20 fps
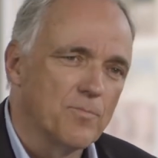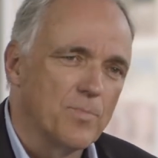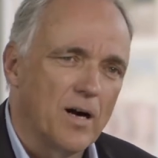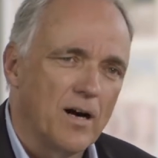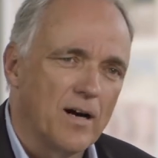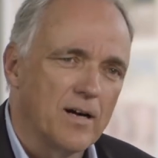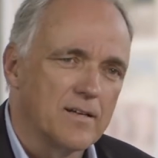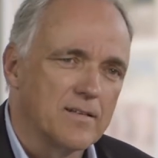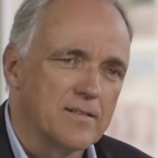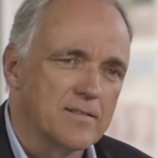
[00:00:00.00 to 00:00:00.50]

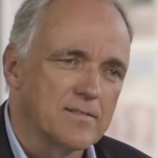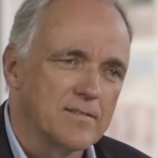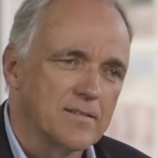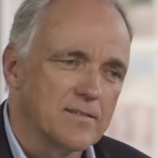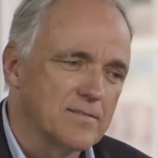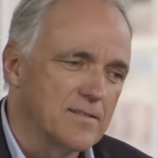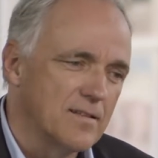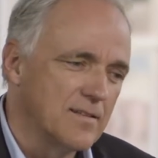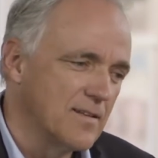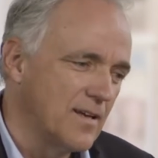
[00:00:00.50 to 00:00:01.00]
Paar ist,
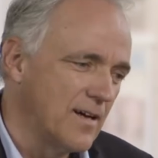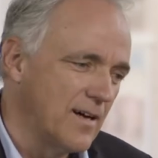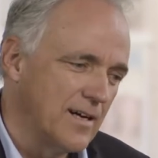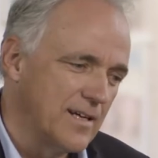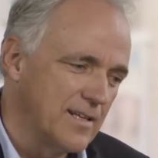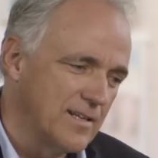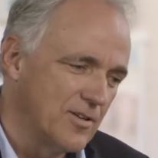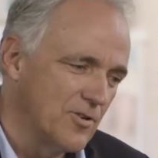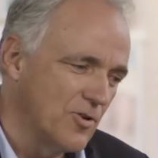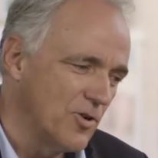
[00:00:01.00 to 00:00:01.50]
dass dann der
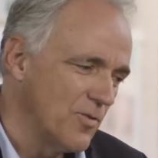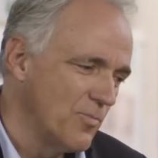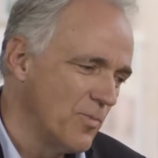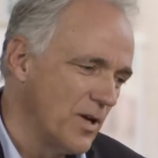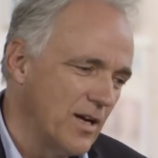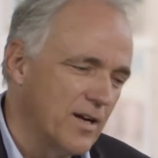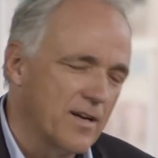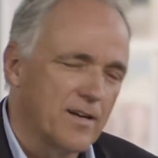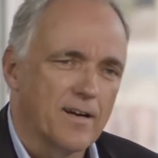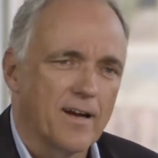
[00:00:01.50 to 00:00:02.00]
eine doch
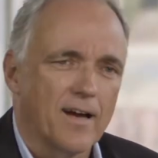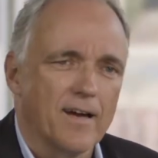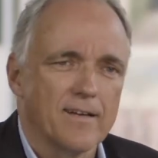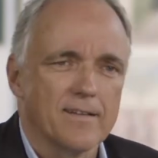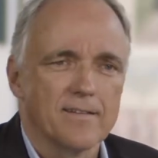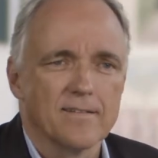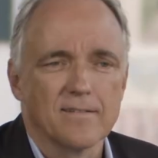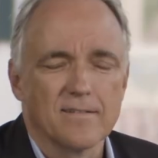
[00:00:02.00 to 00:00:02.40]
mehr gekränkt